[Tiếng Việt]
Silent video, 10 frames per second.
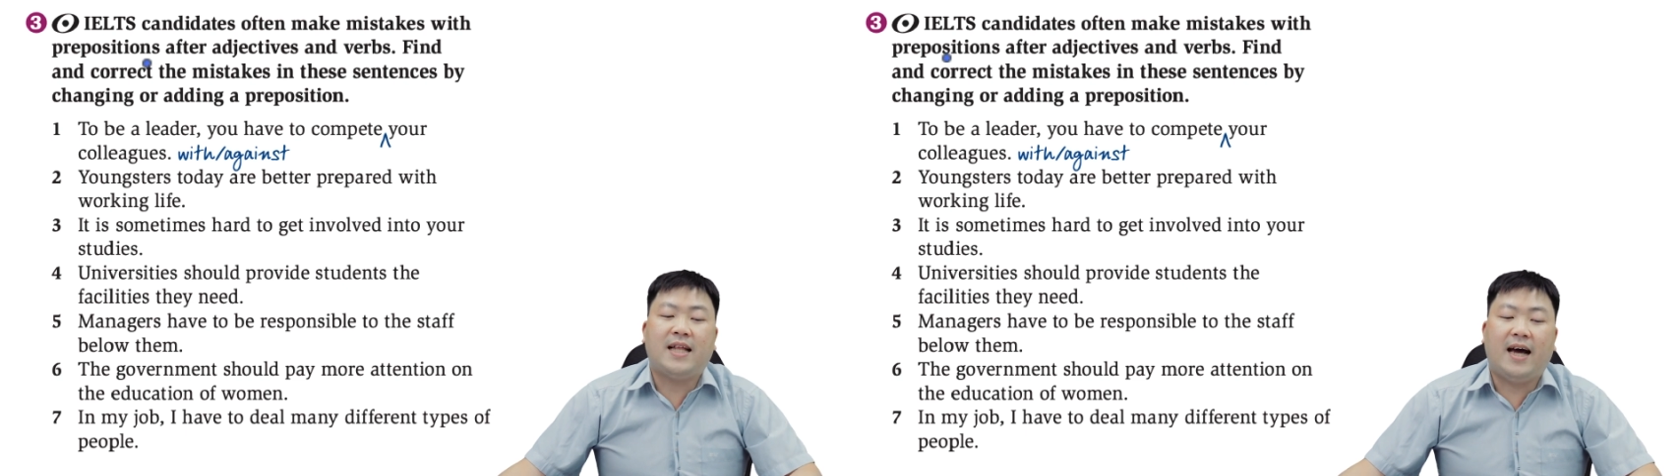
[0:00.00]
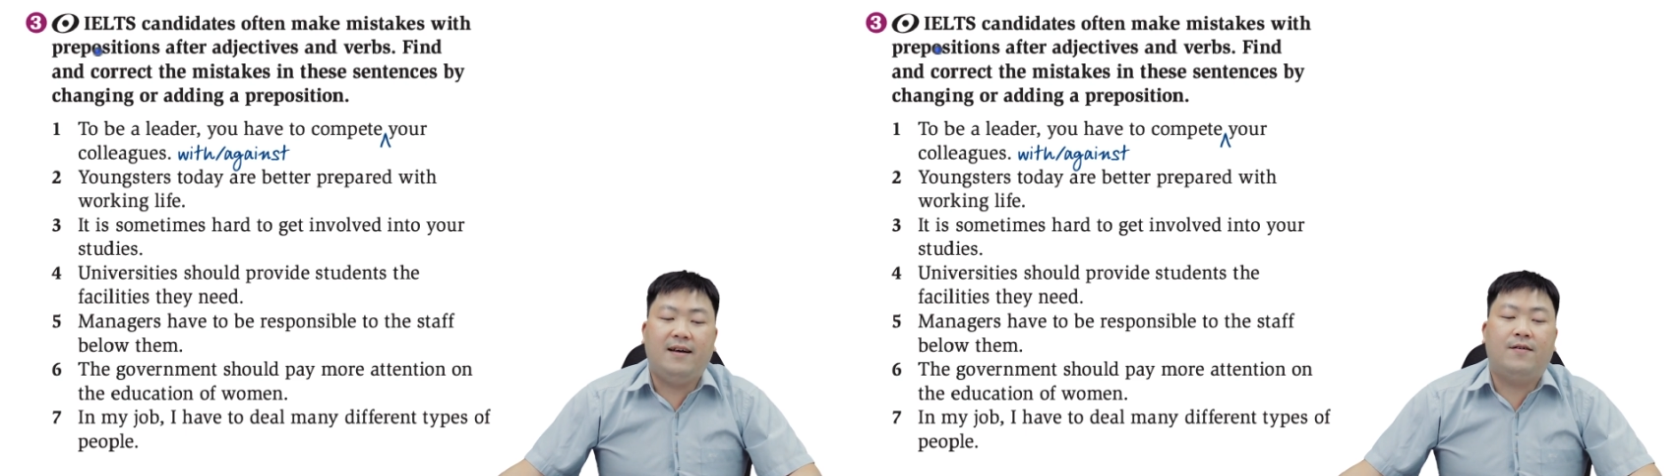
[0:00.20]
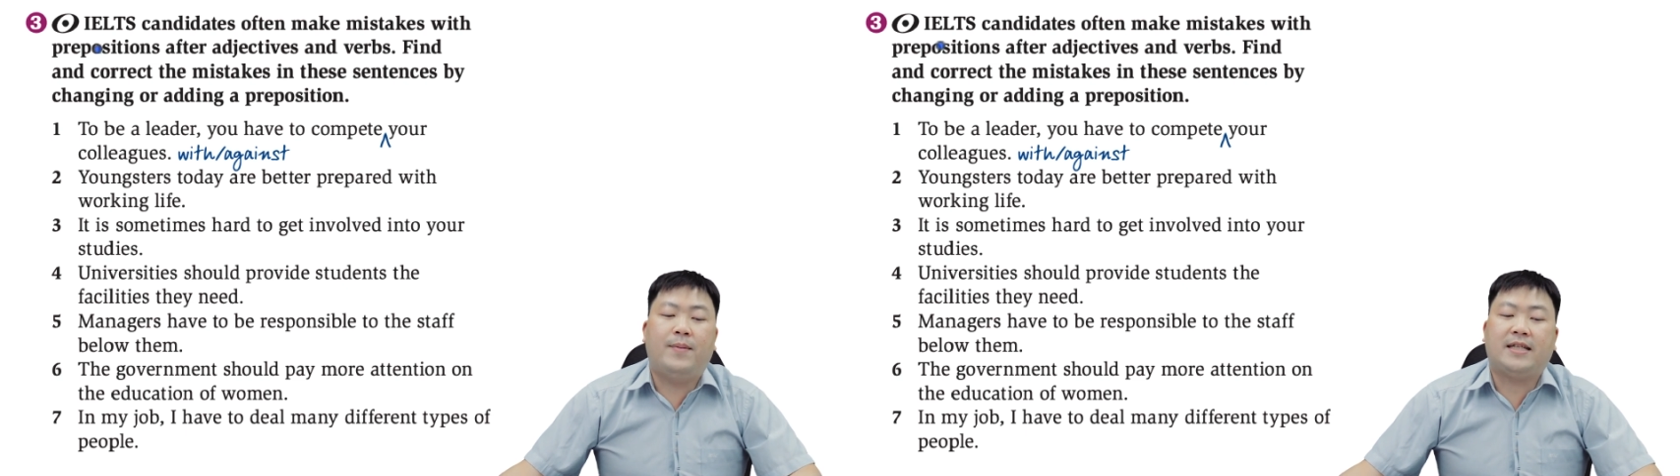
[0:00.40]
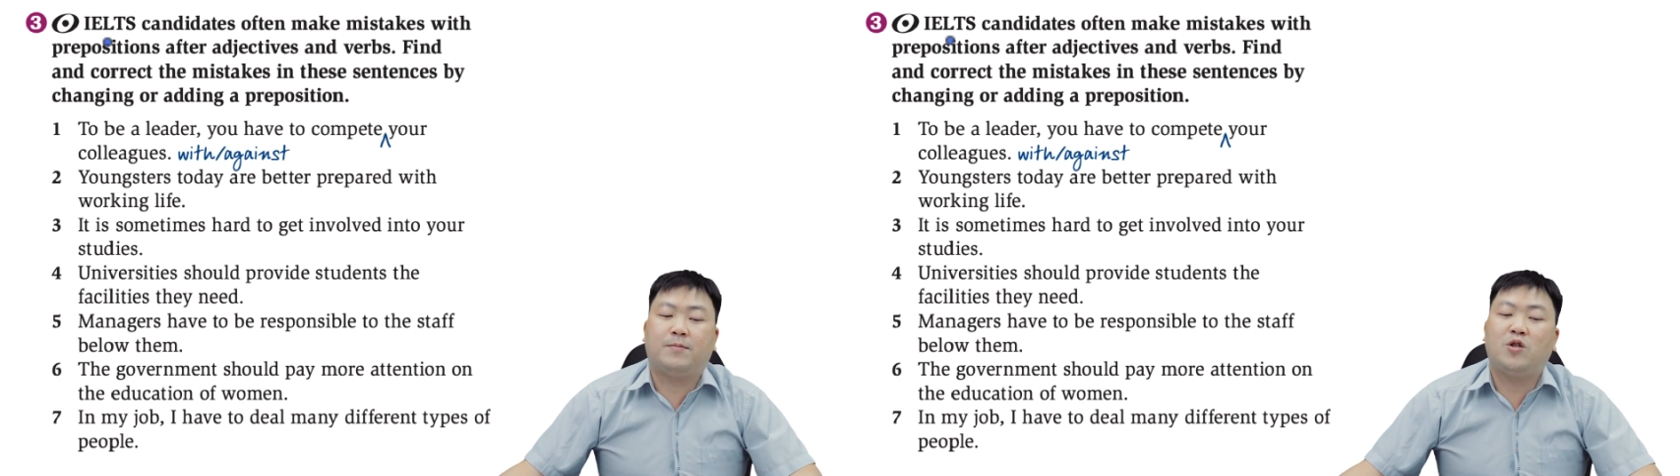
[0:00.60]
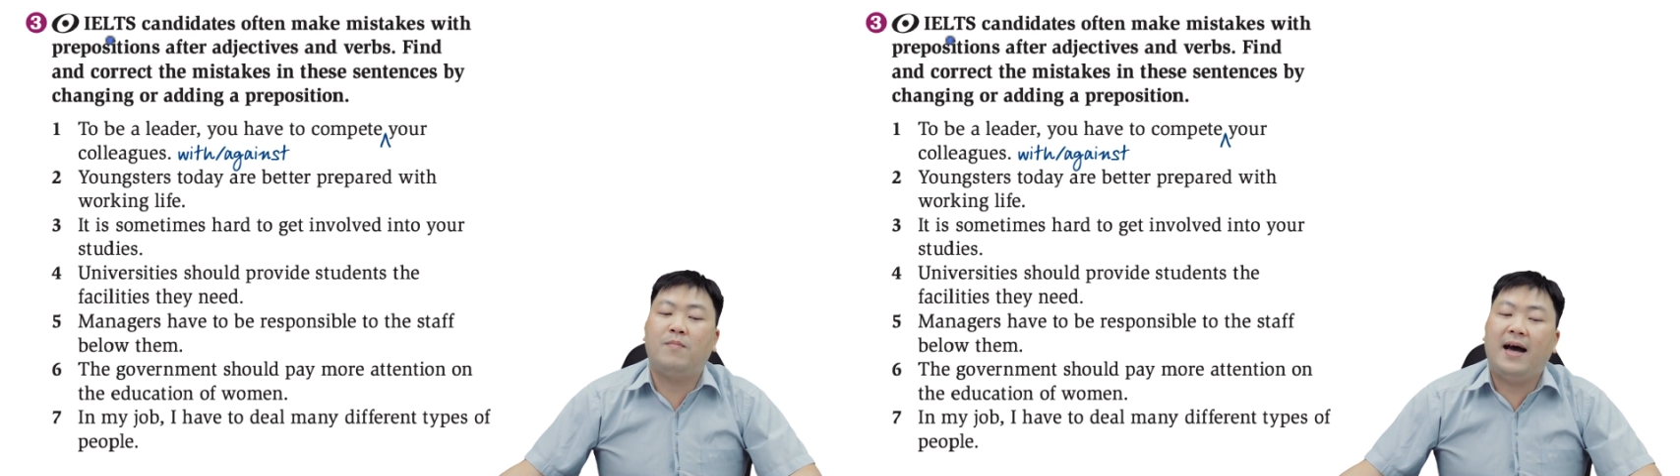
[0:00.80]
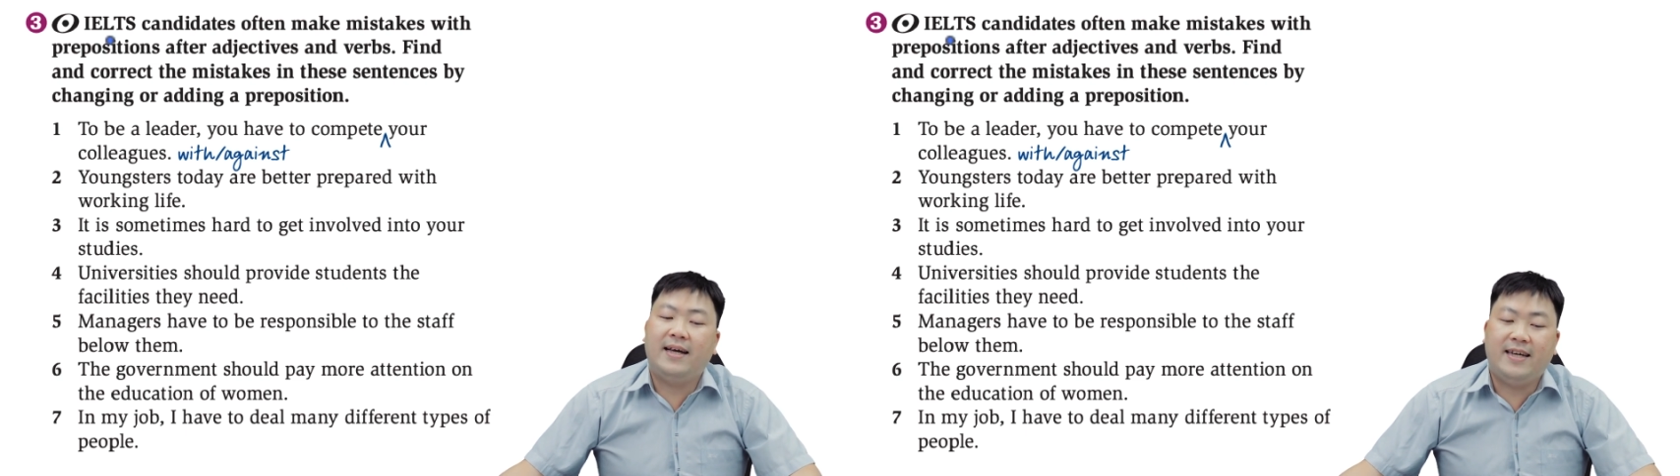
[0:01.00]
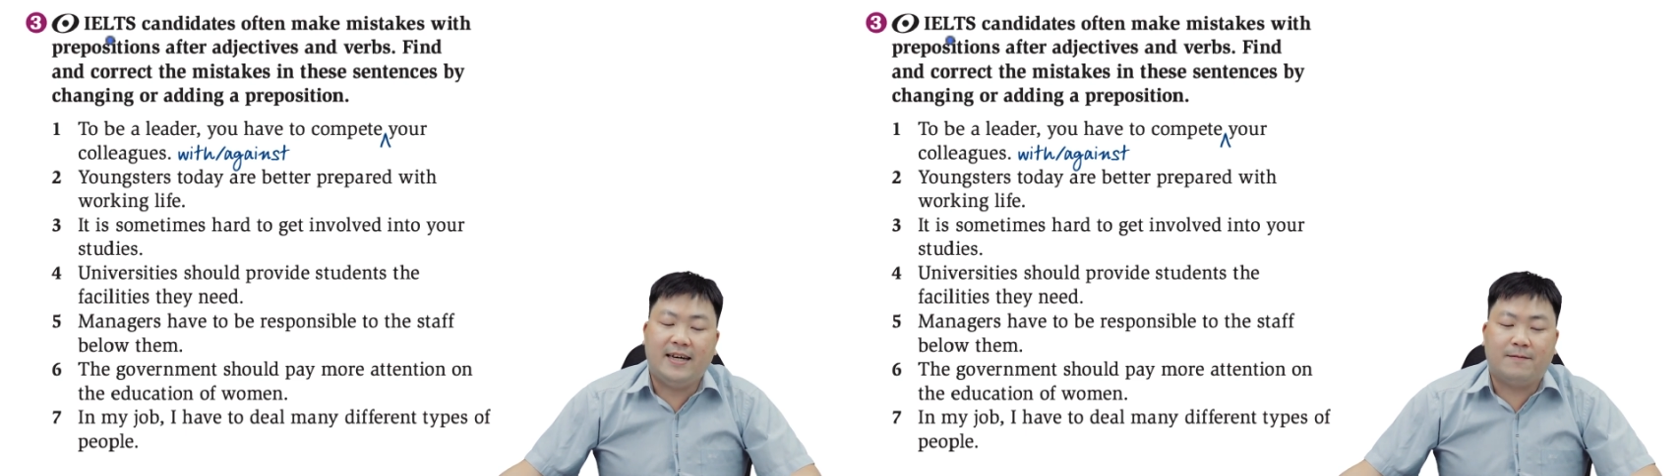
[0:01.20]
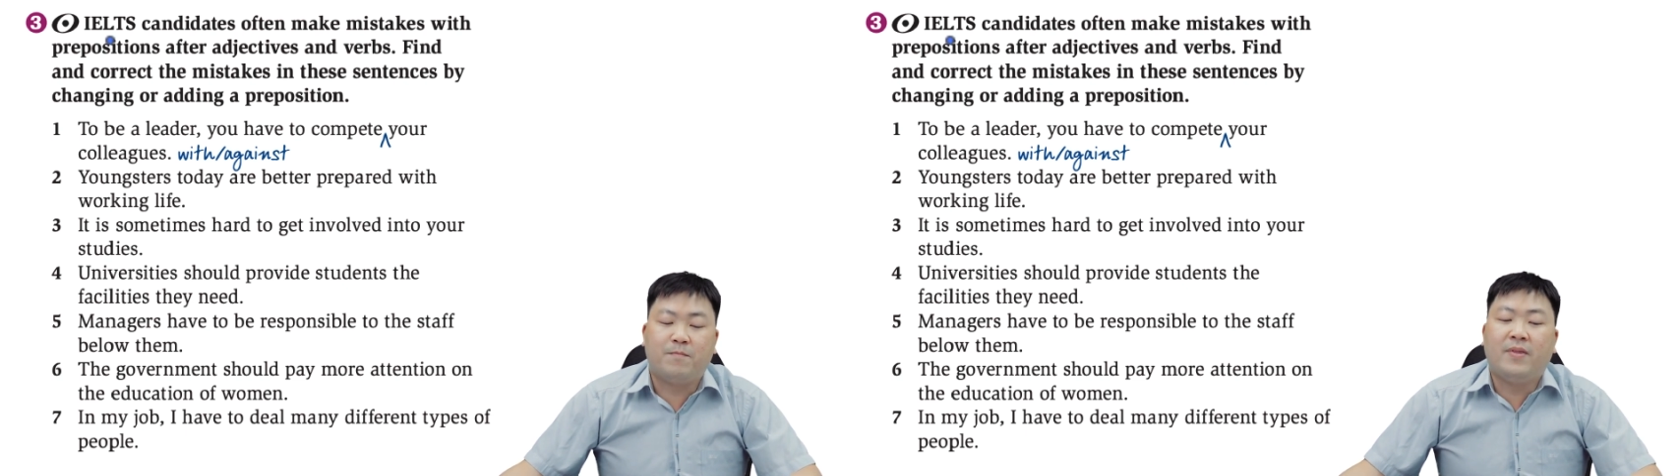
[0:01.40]
thầy vào bài tập số 3
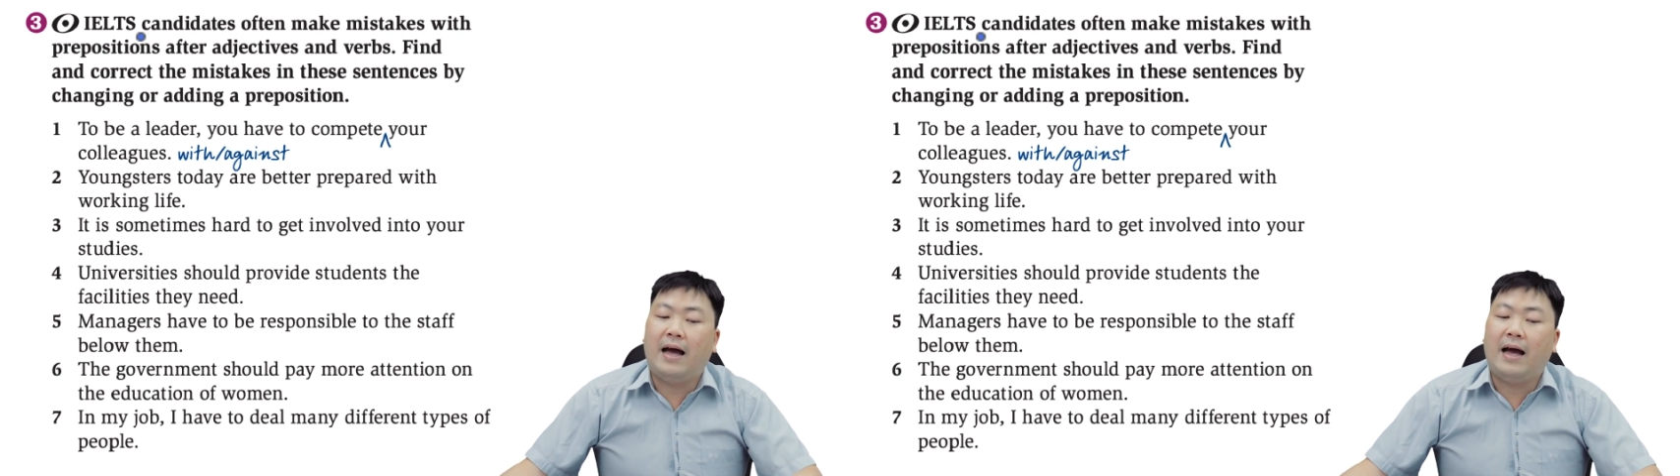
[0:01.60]
nha.